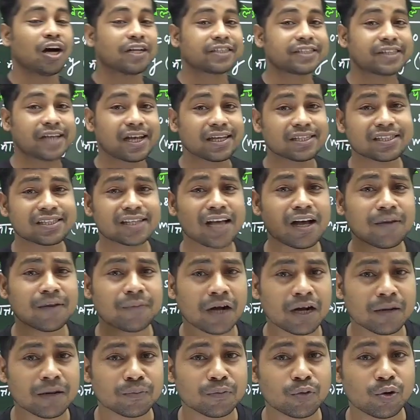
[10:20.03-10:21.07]
और जैसा
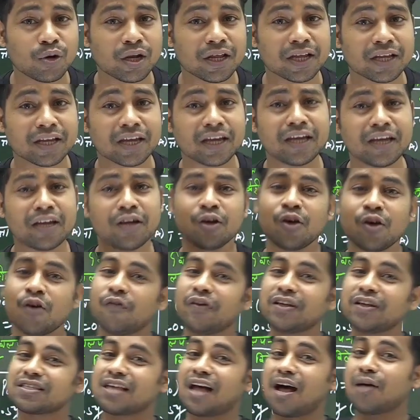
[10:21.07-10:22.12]
अब हम बोलेंगे
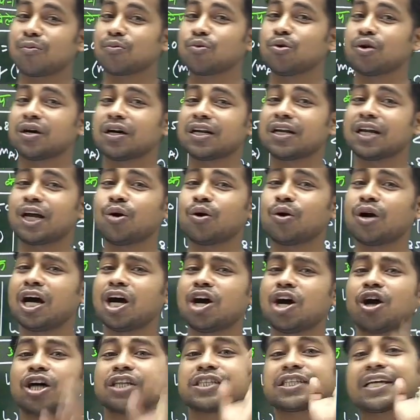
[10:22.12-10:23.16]
वैसा आपको करना
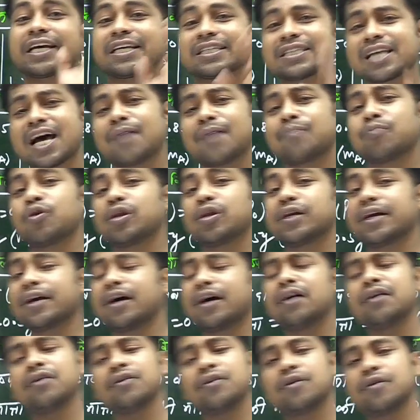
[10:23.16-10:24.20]
होगा और जैसा आप
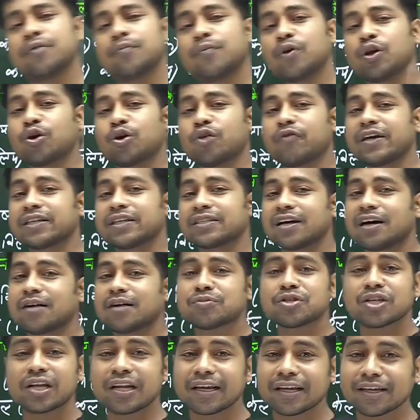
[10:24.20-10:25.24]
बोलिएगा बिल्कुल वैसा
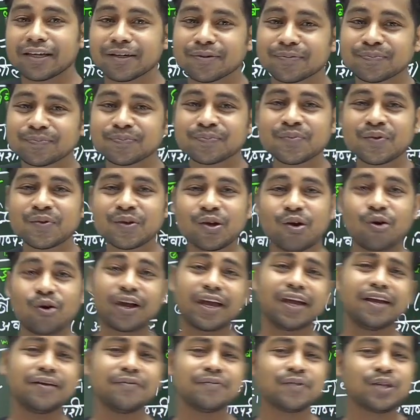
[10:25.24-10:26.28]
हम चलेंगे
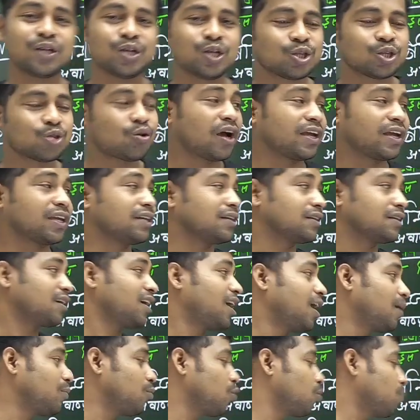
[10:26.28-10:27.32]
ओके तो आइए
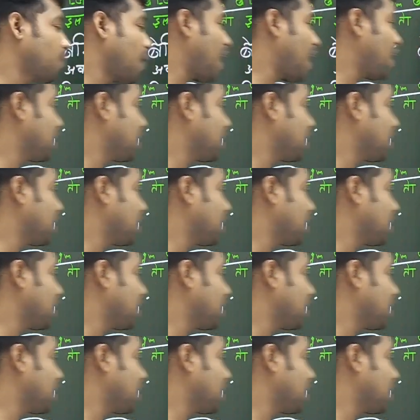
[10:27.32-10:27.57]
हम लोग